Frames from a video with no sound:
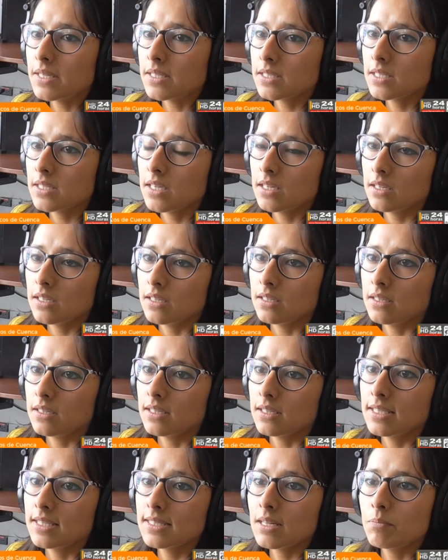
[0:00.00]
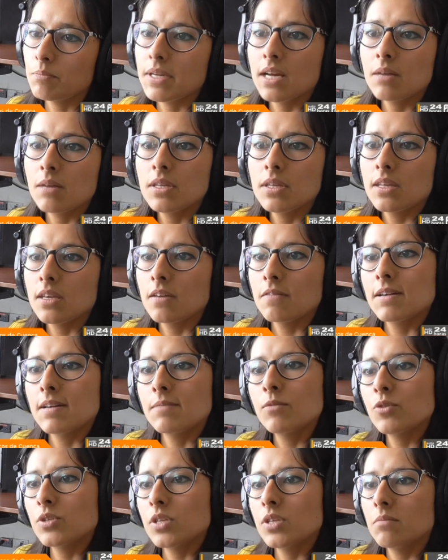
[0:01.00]
se basa en esta pirámide
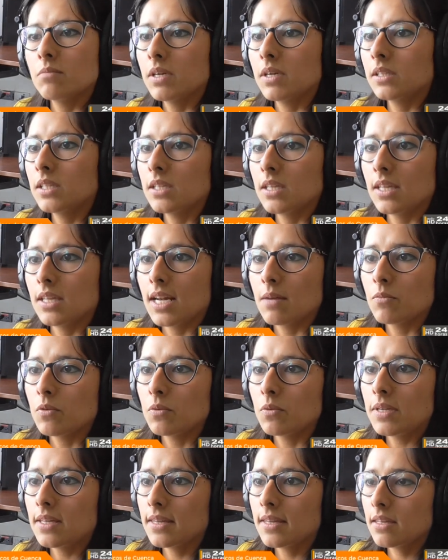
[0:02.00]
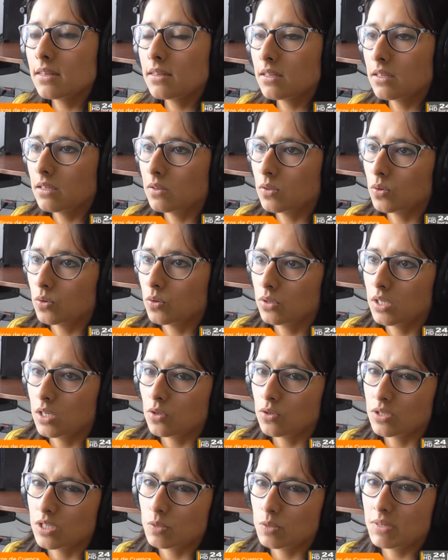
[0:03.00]
famosa invertida de la movilidad, en
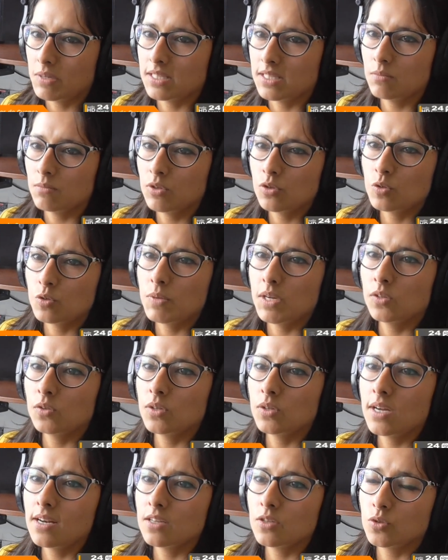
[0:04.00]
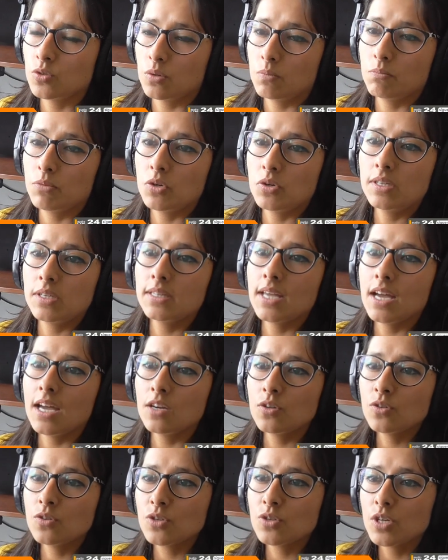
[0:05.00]
donde los desplazamientos peatonales son
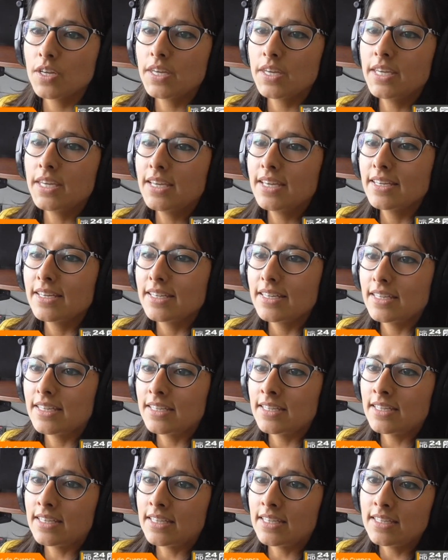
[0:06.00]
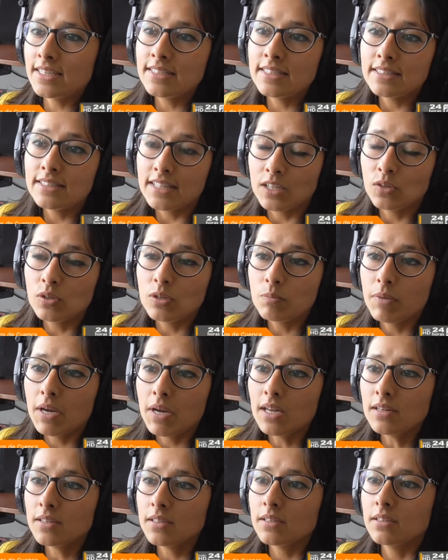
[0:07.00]
prioritarios y, citando el
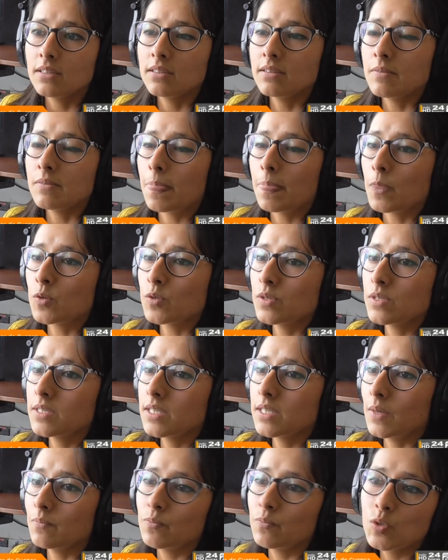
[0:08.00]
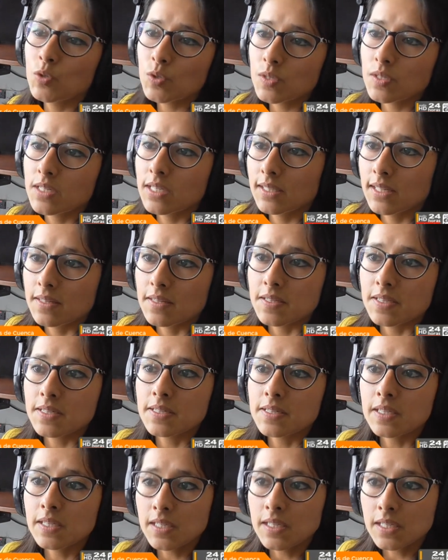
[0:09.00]
plan, eh, nos dice, no se trata de
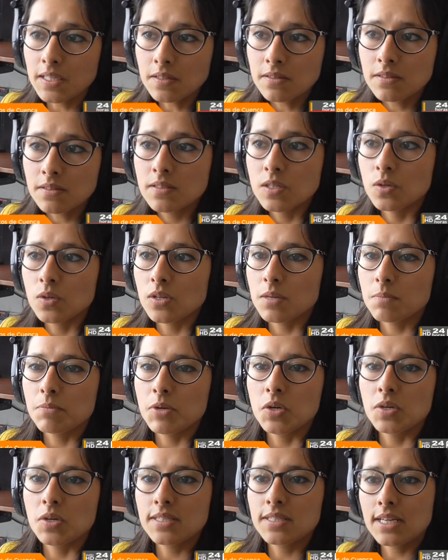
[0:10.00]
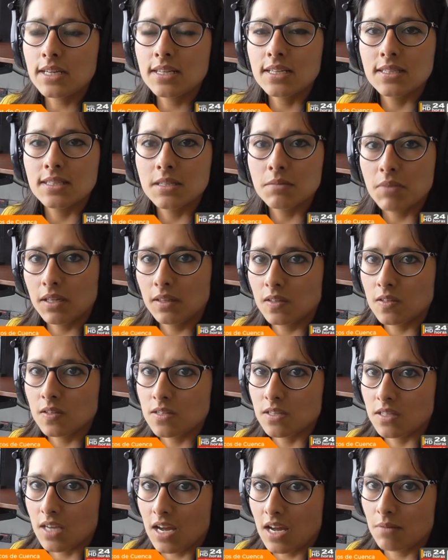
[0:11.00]
restringir, sino de priorizar las
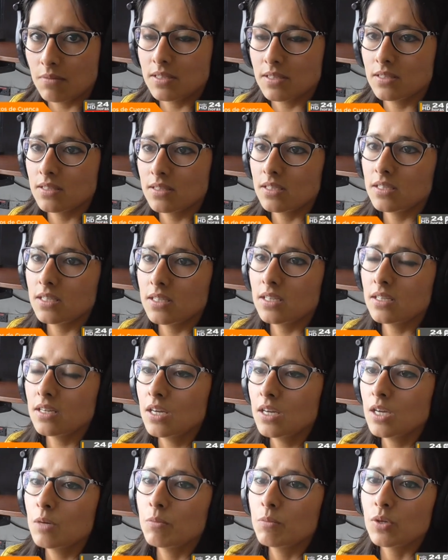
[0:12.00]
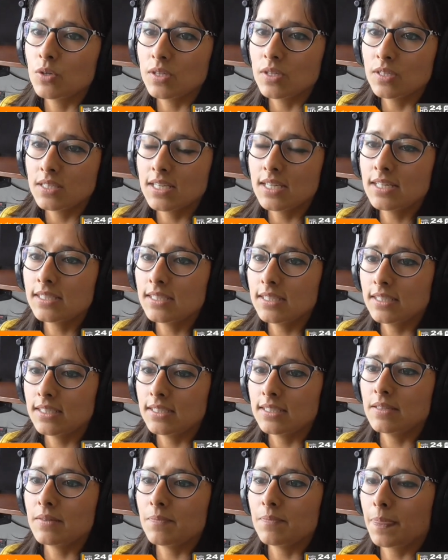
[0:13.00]
demandas deseables, es decir, priorizar
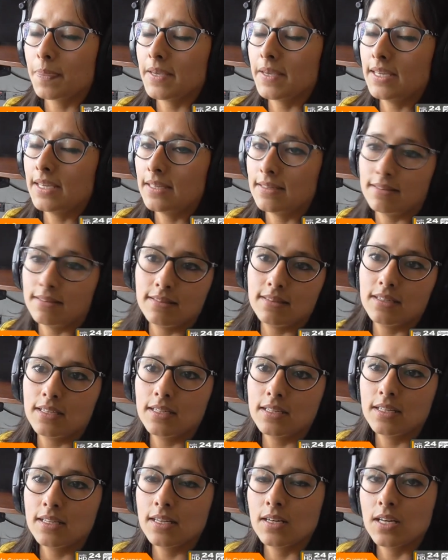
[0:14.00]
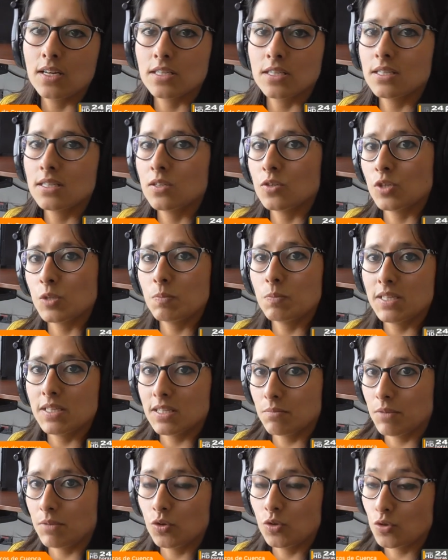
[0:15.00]
eh, eh, los
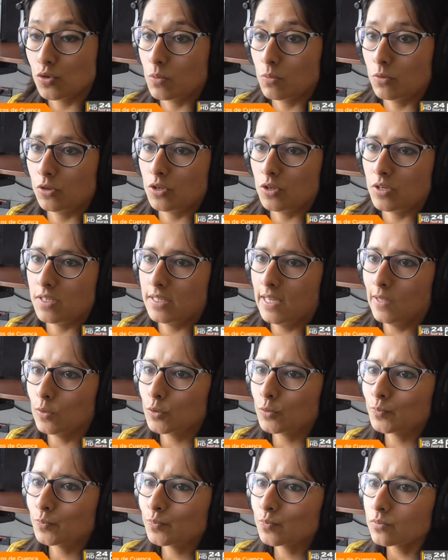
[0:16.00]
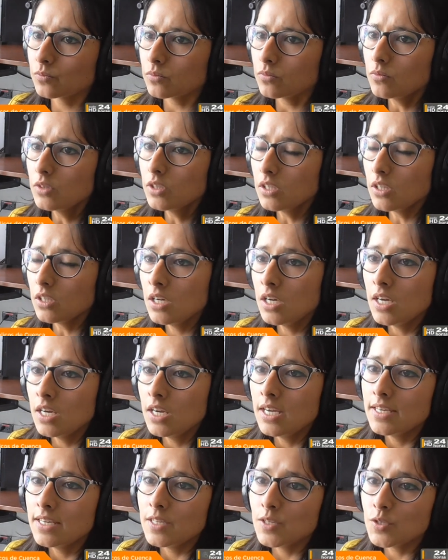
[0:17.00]
desplazamientos no motorizados.
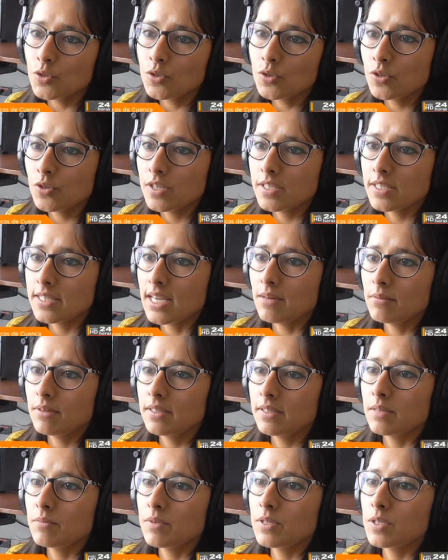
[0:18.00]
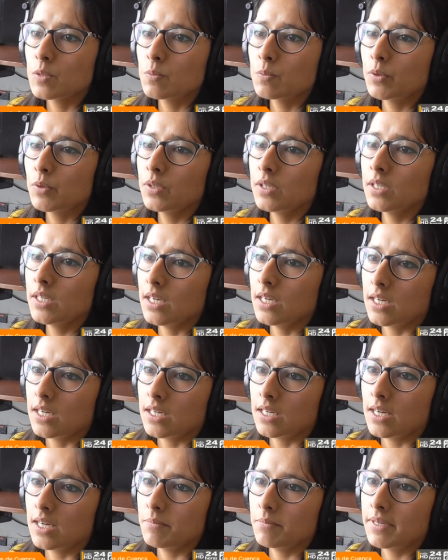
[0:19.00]
Y esto no deseable también responde
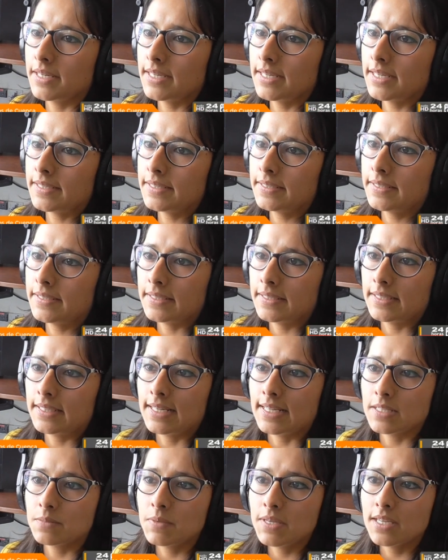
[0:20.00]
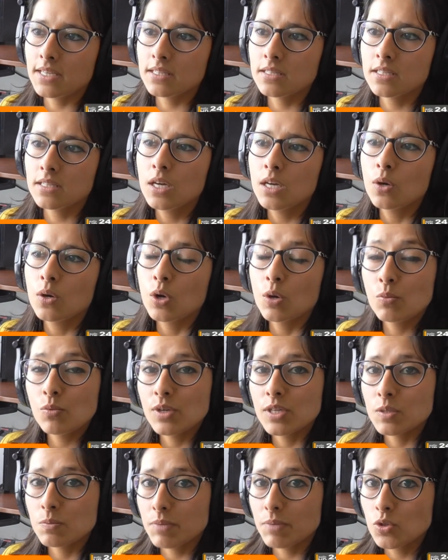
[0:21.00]
a, mirar las vías como
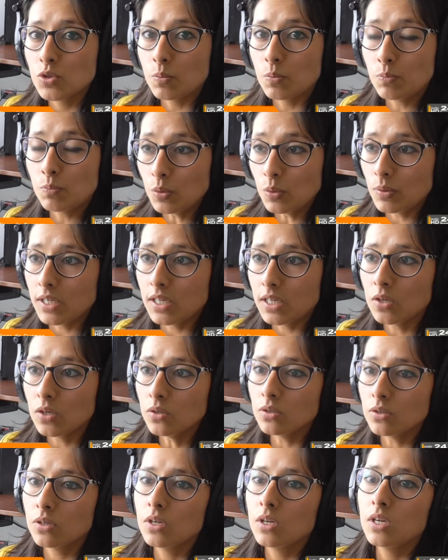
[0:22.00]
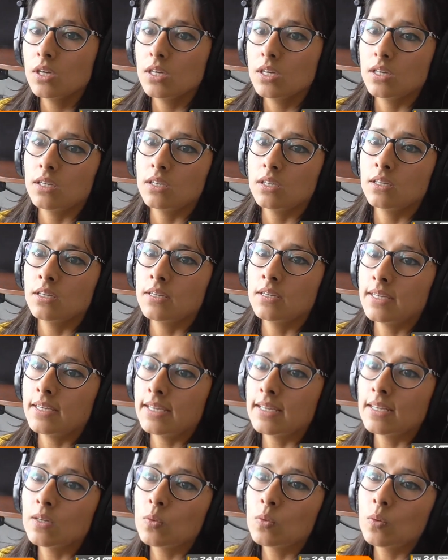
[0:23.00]
un espacio público eh,
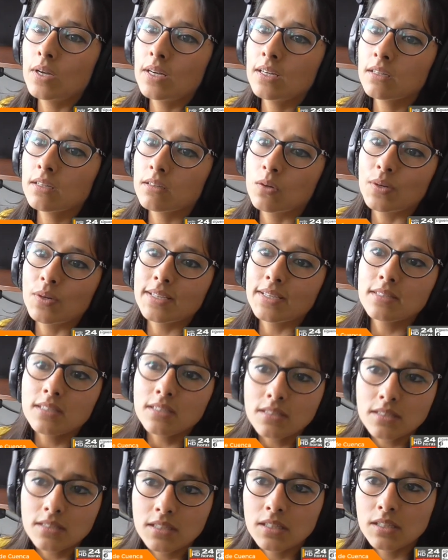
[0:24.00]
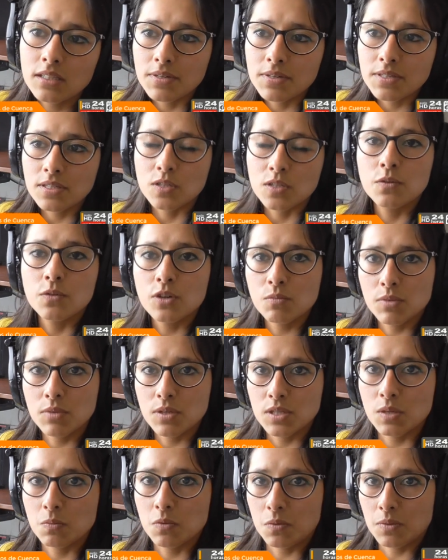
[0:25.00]
en el cual coexistan diversas
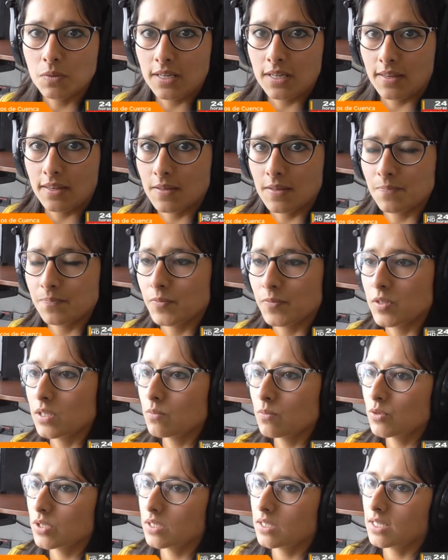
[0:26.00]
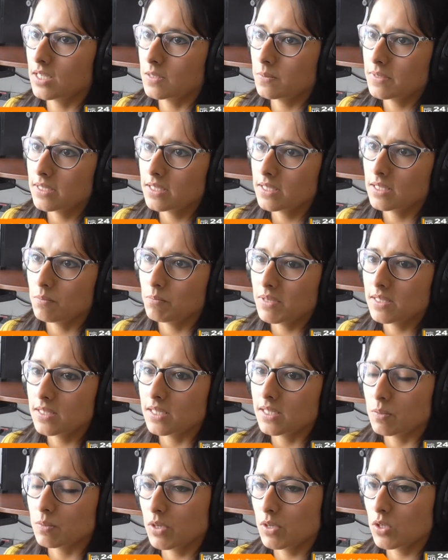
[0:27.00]
formas de movilidad. Muchas de las veces se
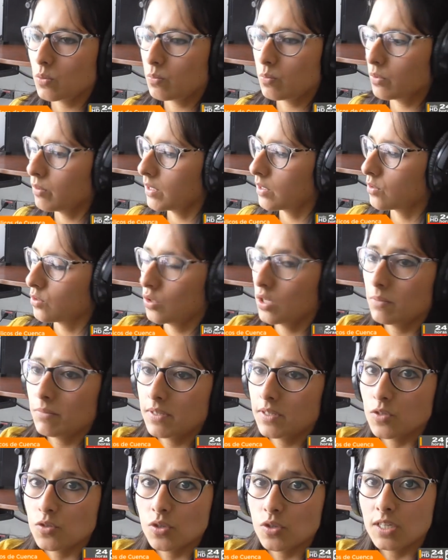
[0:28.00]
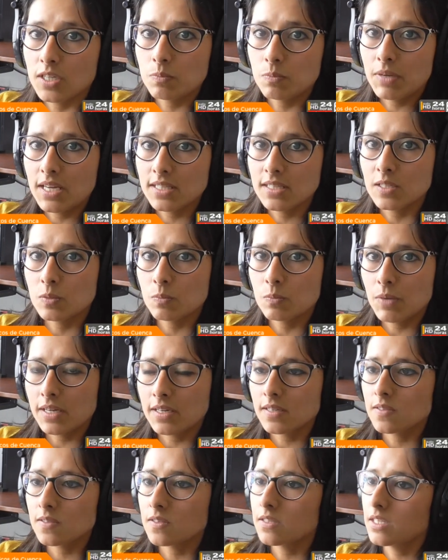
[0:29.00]
piensa que espacio público solamente son las plazas,
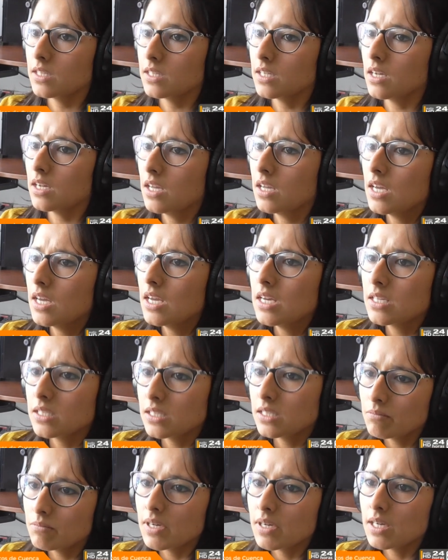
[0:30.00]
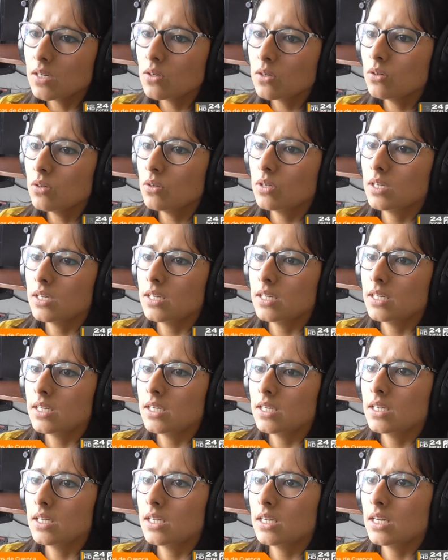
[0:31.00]
parques, etc. Sin embargo,
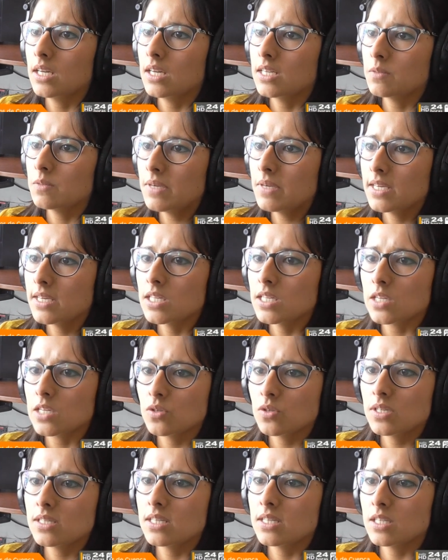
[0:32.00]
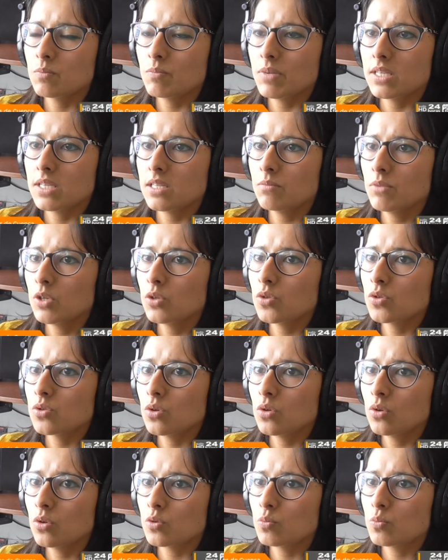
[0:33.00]
eh, en las vías, las zonas de desplazamiento
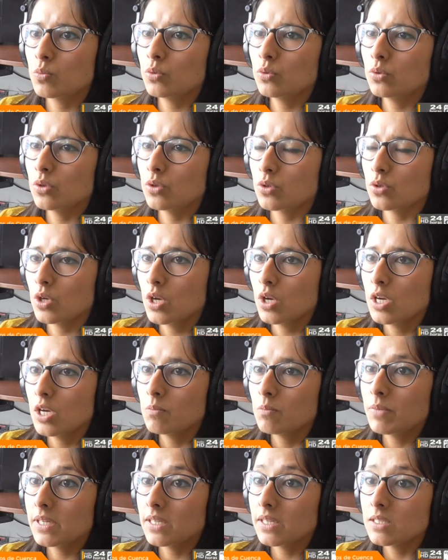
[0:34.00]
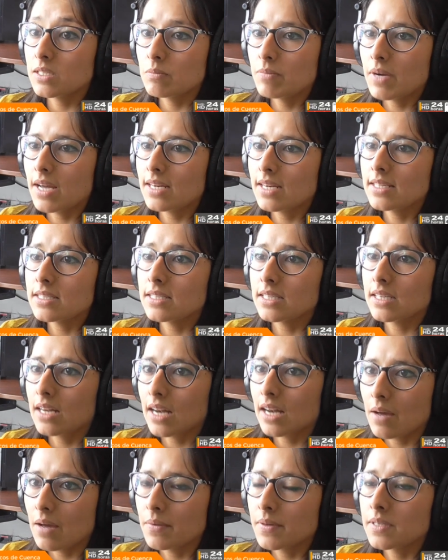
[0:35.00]
son los puntos principales y
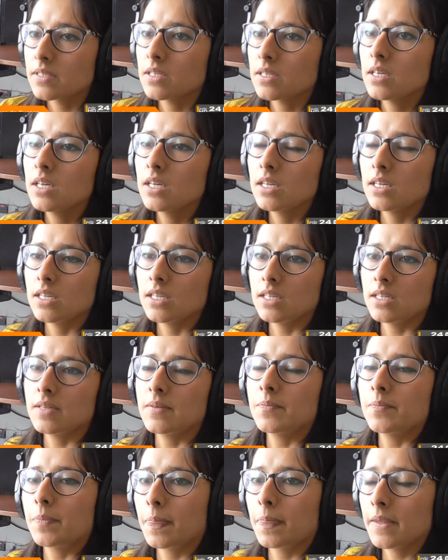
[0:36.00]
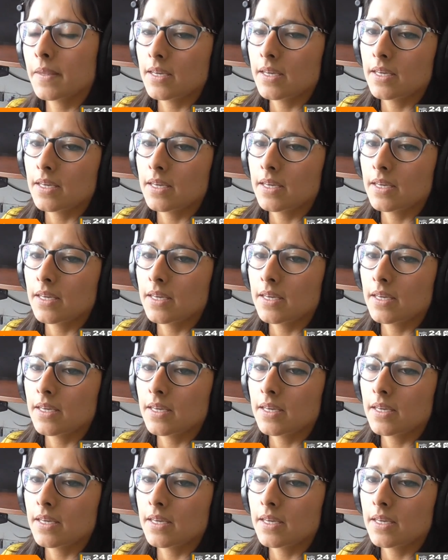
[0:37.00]
claves eh,